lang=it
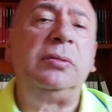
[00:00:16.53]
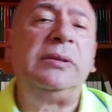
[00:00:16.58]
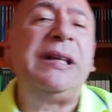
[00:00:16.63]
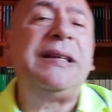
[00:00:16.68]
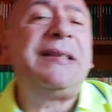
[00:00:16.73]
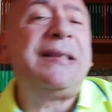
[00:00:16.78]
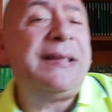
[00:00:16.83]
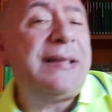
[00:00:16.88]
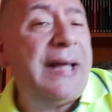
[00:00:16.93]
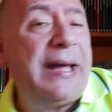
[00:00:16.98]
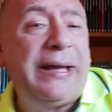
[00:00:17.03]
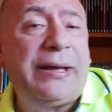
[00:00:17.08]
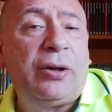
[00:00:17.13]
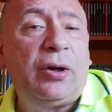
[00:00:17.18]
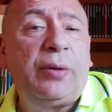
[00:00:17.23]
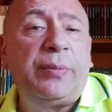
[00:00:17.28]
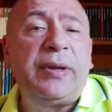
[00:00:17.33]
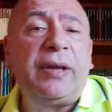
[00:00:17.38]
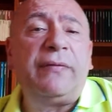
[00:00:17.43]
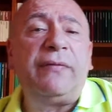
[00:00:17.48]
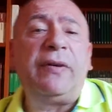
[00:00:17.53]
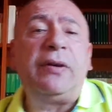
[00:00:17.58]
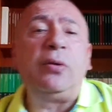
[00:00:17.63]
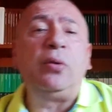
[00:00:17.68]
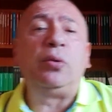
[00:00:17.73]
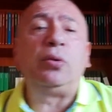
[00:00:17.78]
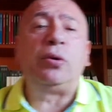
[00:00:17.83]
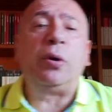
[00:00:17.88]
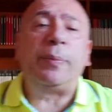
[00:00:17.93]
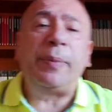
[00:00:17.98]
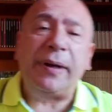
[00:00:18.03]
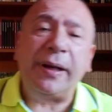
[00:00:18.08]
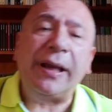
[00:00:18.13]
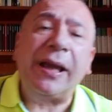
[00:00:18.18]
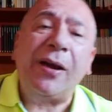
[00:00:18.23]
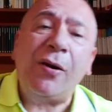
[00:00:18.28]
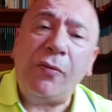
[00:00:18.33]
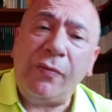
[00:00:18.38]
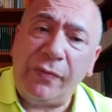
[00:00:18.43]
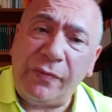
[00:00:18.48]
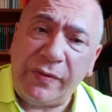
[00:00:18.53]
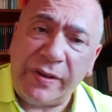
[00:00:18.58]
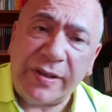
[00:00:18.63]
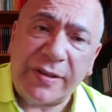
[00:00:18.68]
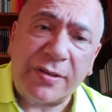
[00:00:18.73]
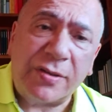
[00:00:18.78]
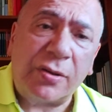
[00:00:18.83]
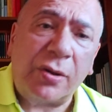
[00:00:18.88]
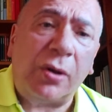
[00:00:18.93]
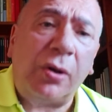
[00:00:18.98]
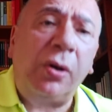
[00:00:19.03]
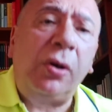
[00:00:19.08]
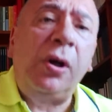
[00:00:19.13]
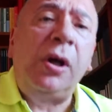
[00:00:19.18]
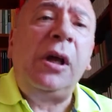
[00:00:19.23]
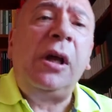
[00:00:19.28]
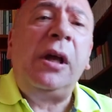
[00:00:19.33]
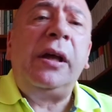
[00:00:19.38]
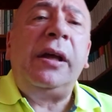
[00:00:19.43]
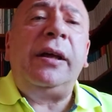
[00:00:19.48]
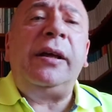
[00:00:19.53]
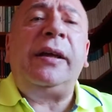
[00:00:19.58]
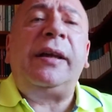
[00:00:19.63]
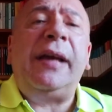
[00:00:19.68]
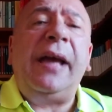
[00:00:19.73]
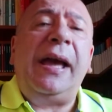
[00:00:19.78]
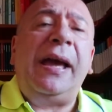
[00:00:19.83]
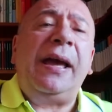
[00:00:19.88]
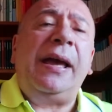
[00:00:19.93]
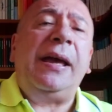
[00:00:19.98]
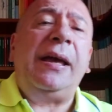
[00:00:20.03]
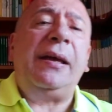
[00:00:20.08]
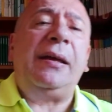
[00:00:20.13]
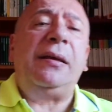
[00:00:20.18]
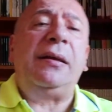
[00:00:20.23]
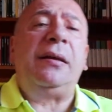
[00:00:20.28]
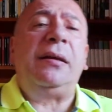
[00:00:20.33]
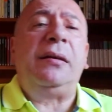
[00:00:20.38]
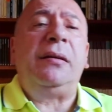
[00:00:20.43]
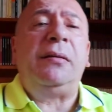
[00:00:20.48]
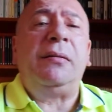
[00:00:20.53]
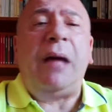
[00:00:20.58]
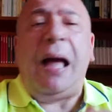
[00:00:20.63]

desiderio mi è venuto perché ho visto eh, che, eh,